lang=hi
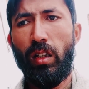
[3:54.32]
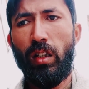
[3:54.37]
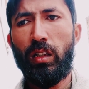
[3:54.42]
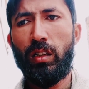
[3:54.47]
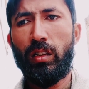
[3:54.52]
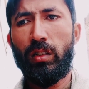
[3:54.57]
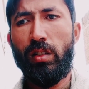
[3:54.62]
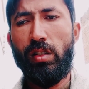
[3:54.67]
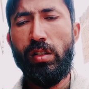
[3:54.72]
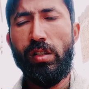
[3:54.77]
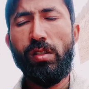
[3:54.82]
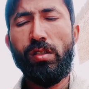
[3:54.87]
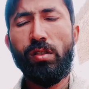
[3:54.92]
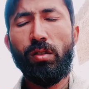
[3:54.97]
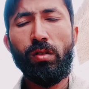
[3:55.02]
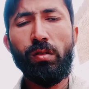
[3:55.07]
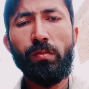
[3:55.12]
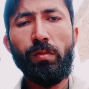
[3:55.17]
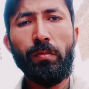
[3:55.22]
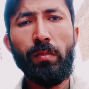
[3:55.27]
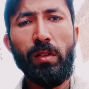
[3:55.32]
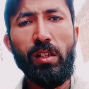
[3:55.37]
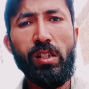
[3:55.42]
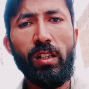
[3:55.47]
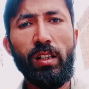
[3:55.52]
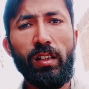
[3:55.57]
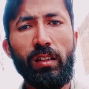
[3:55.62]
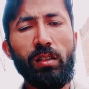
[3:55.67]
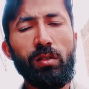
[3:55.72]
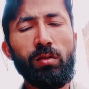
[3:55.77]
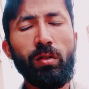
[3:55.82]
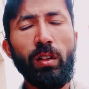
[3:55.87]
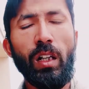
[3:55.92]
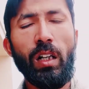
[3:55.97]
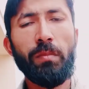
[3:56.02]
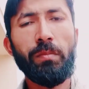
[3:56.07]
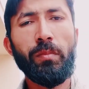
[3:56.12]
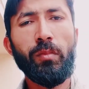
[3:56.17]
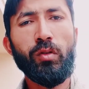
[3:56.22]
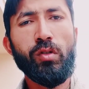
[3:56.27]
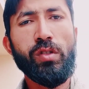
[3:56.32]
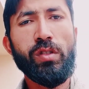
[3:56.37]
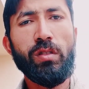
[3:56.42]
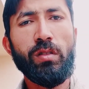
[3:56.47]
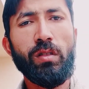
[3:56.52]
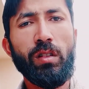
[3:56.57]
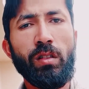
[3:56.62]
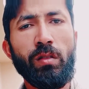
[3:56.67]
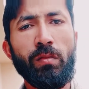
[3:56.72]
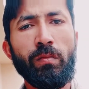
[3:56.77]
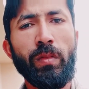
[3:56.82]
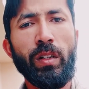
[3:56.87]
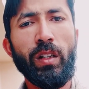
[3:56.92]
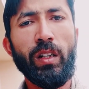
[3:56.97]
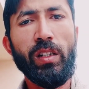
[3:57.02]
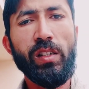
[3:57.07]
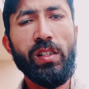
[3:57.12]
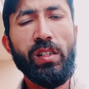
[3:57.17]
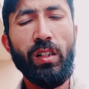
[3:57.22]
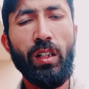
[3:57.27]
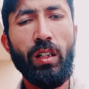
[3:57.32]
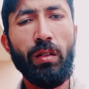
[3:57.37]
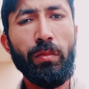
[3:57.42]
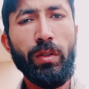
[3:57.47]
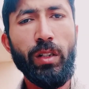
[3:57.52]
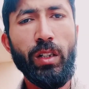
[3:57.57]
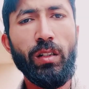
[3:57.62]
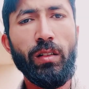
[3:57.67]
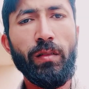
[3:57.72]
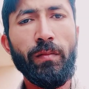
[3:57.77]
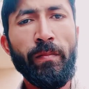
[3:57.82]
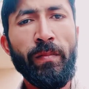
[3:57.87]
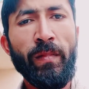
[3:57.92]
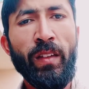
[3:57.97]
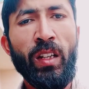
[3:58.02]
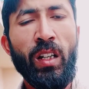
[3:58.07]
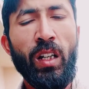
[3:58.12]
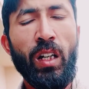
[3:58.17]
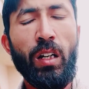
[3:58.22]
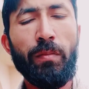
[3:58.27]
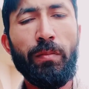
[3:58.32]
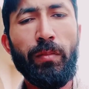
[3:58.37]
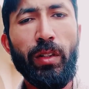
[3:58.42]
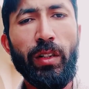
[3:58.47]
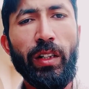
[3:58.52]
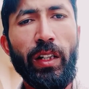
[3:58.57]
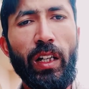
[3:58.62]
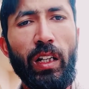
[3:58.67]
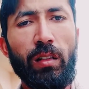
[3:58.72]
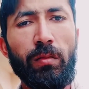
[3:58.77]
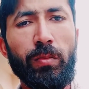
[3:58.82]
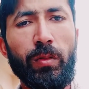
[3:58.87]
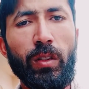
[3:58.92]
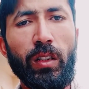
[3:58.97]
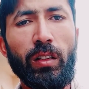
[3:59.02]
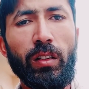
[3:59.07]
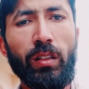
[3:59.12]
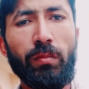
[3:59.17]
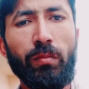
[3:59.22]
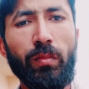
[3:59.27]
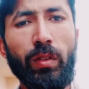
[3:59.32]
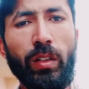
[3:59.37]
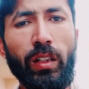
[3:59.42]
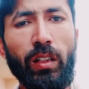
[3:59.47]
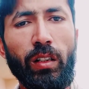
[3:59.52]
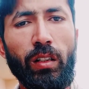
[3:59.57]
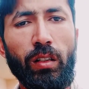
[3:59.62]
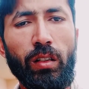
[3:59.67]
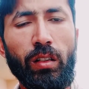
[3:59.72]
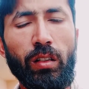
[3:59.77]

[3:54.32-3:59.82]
एक चीज़ और भी मैं चाहता हूँ कि आप मुझ मेरे इस काम में ना आप मेरी हेल्प करें मेरा